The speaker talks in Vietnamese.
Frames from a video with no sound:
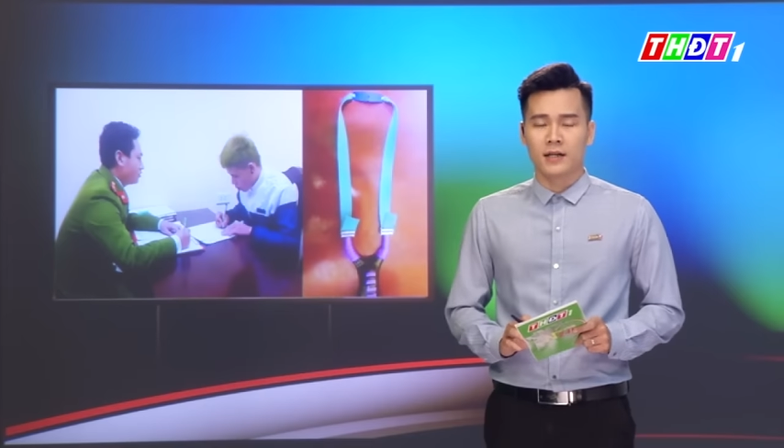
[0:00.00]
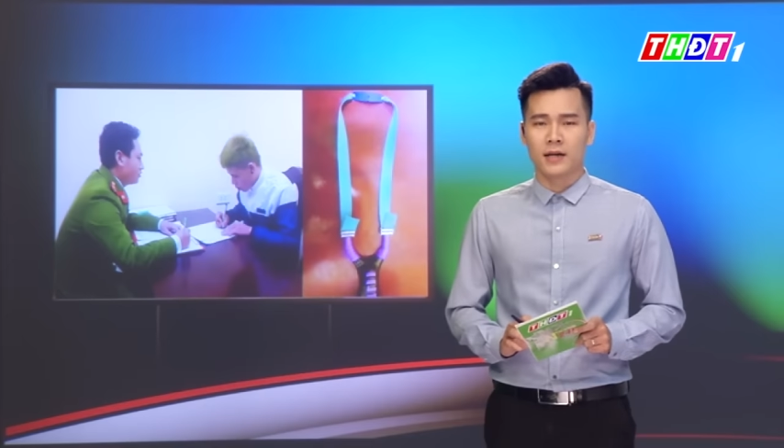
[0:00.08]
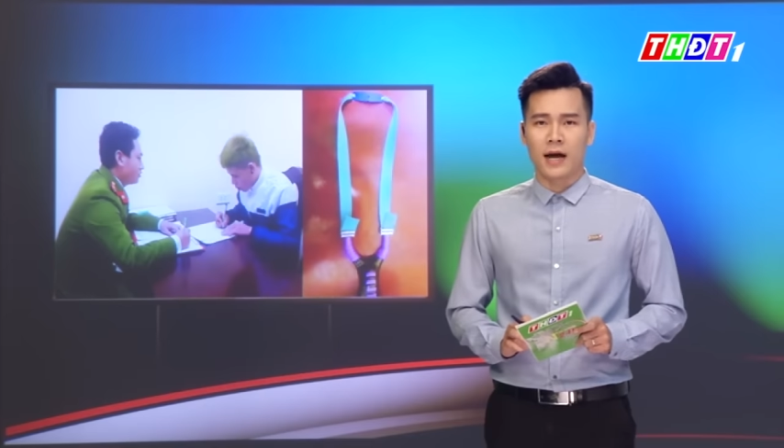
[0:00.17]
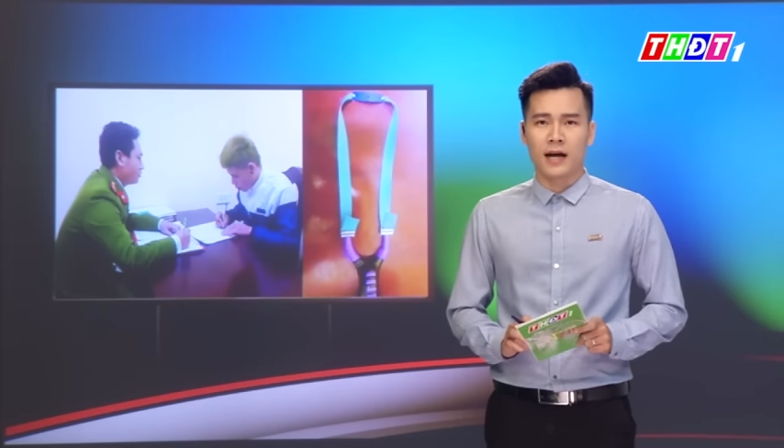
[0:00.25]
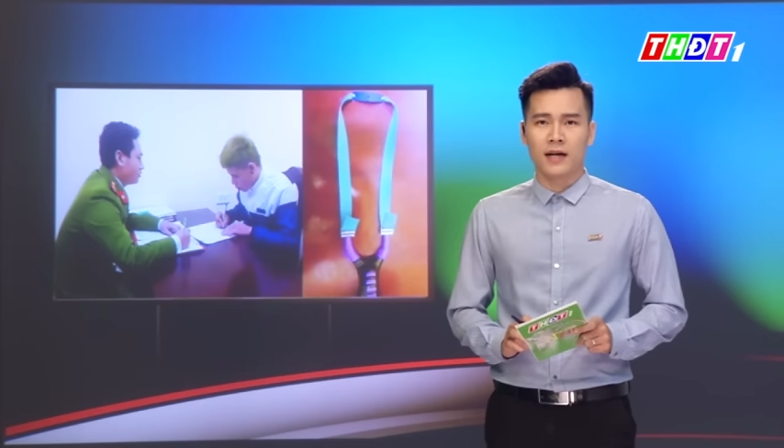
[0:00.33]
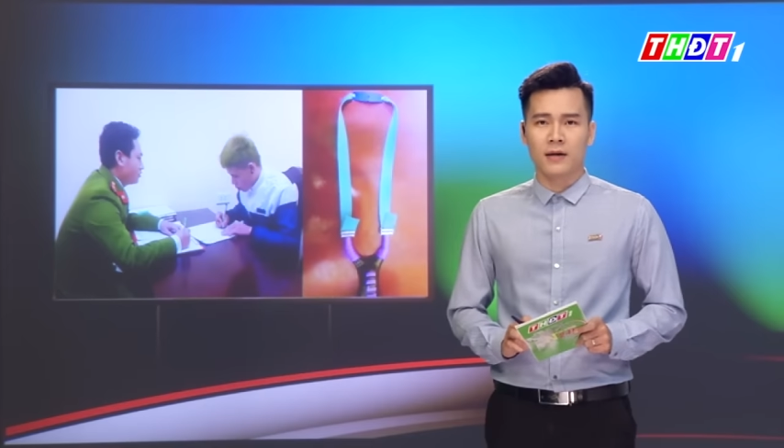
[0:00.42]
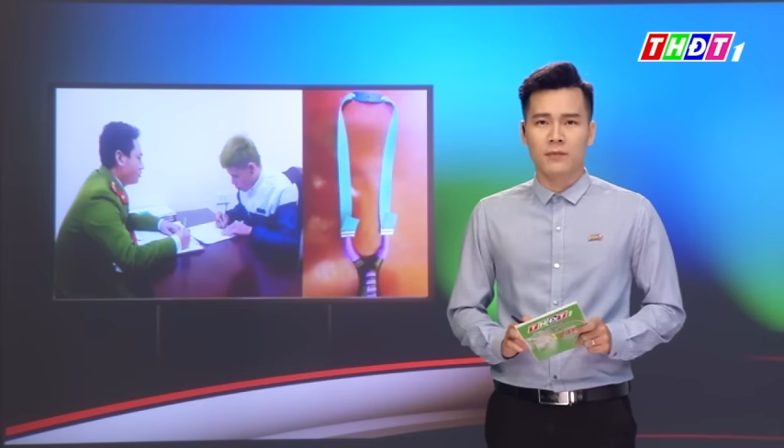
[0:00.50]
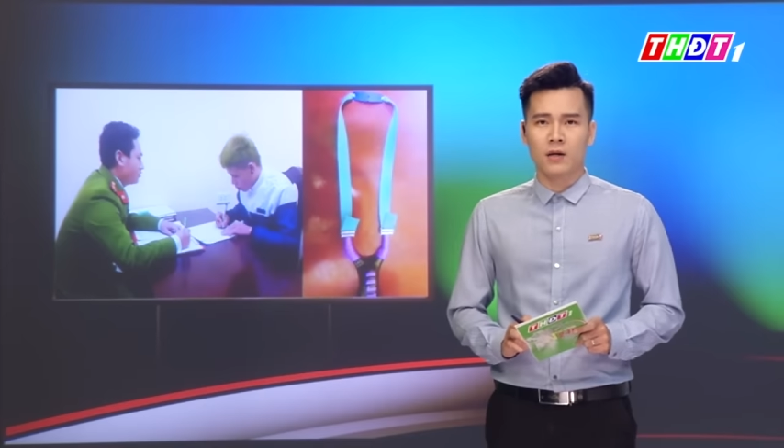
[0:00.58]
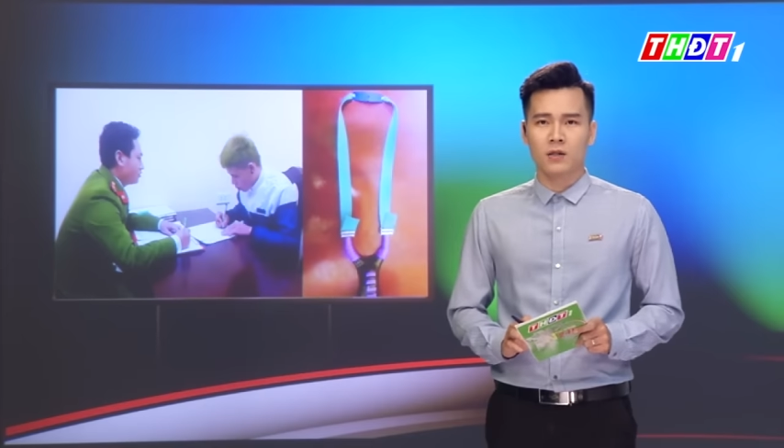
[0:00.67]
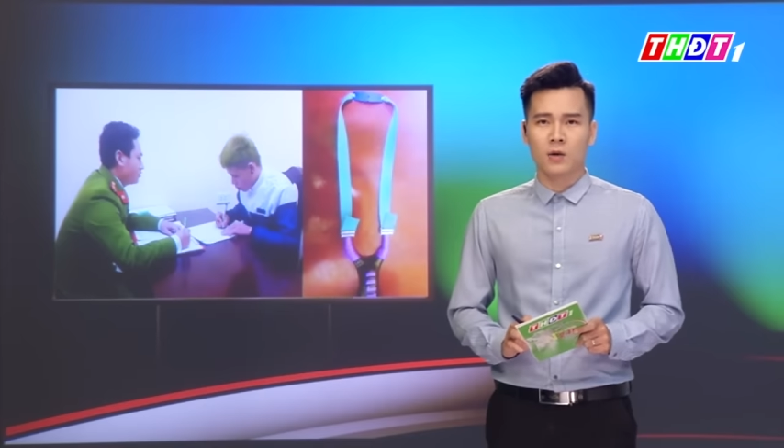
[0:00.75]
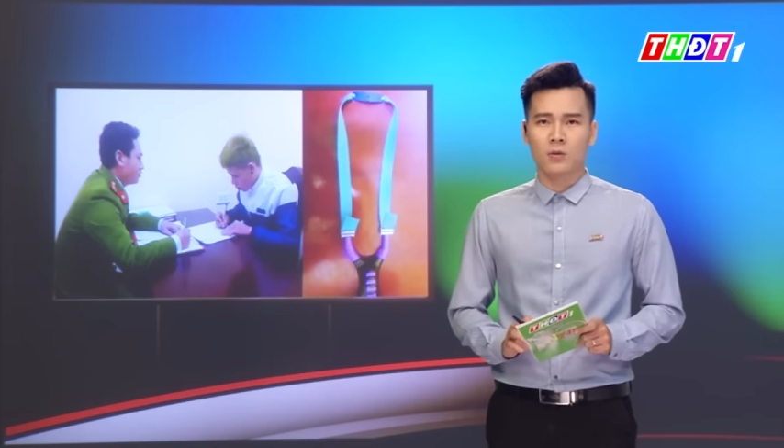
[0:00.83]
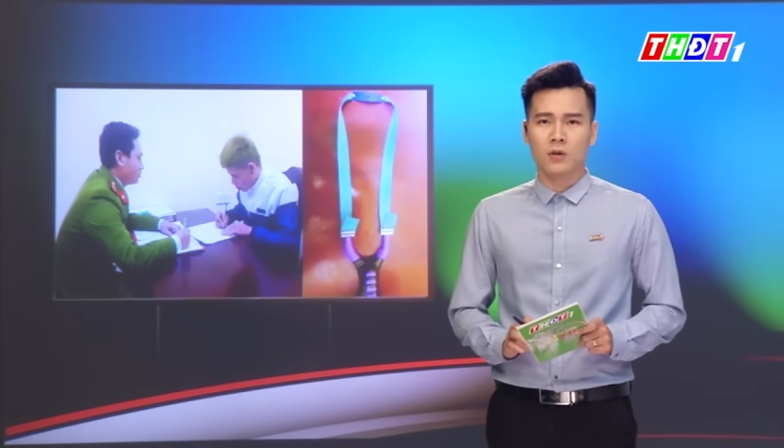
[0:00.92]
đã gây
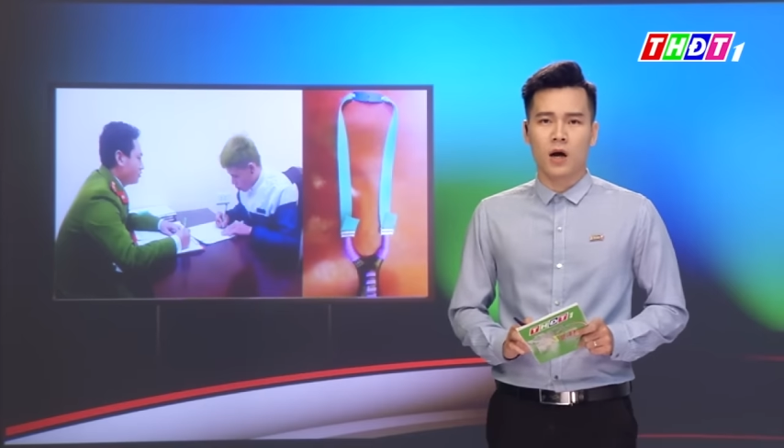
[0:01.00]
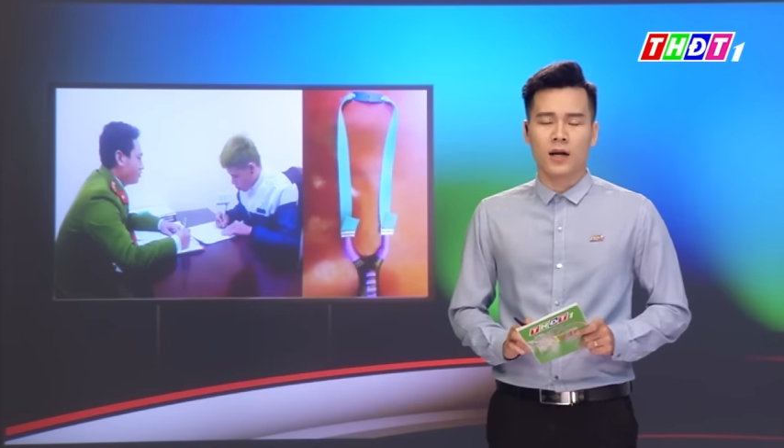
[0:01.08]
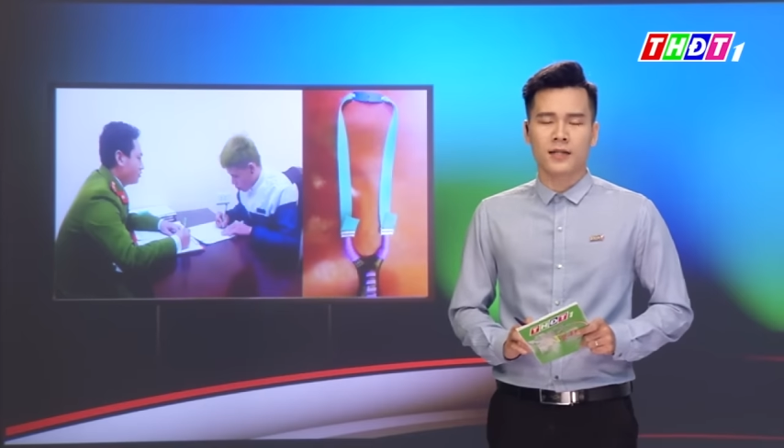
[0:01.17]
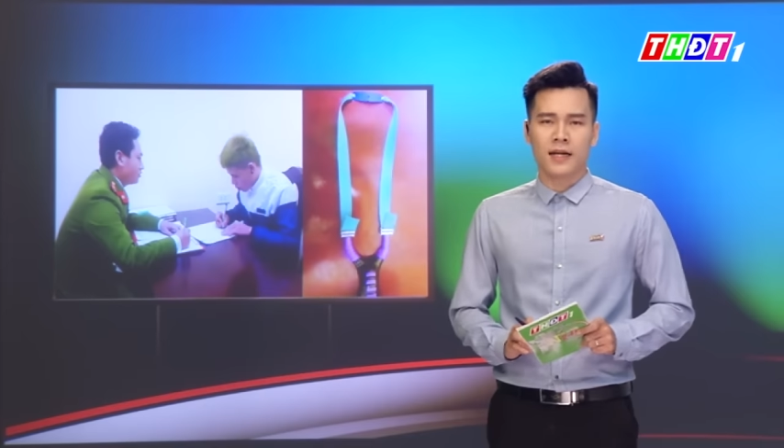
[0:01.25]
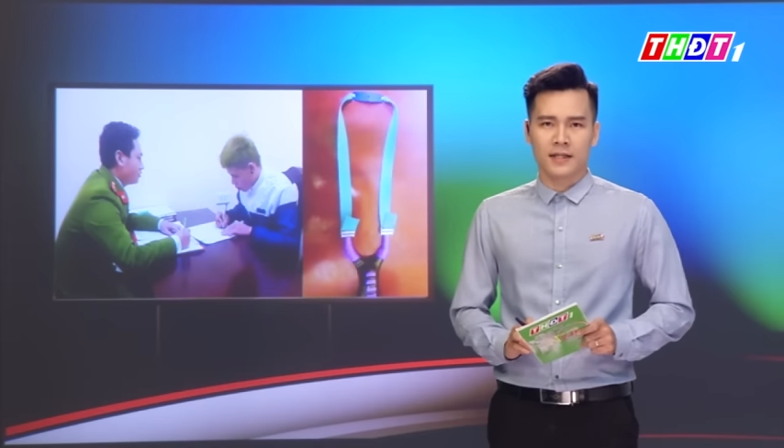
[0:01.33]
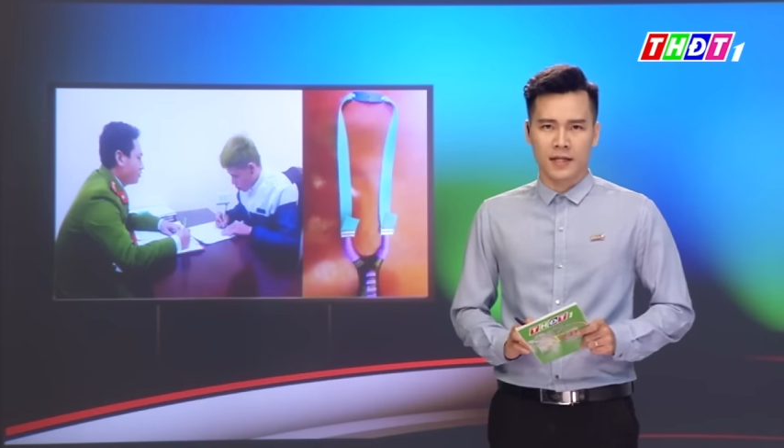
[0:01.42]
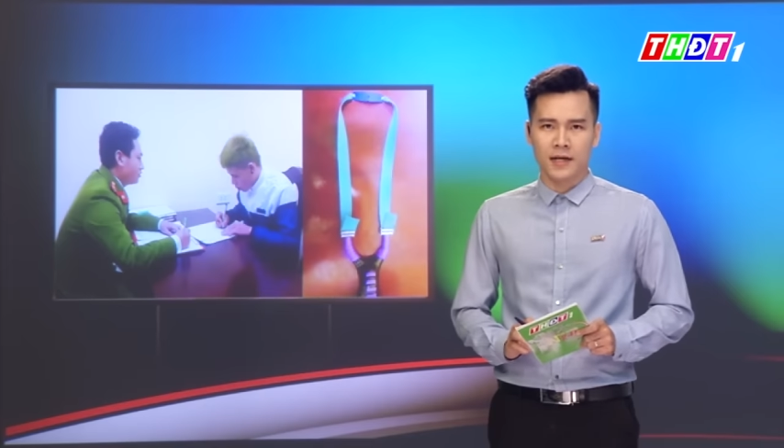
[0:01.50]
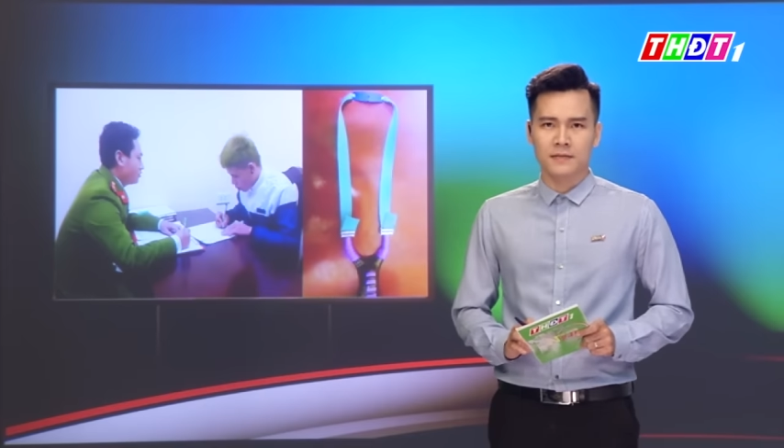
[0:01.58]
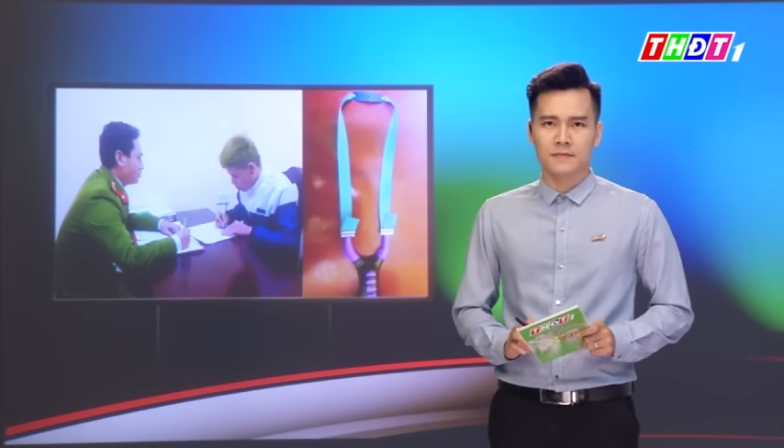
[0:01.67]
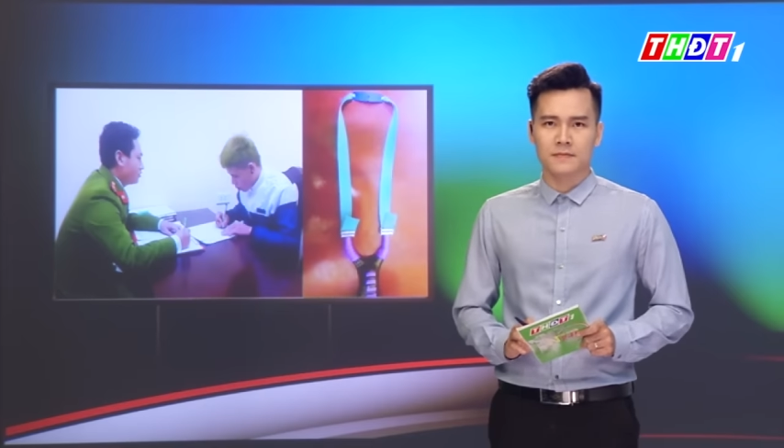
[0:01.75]
bức xúc cho các tài xế.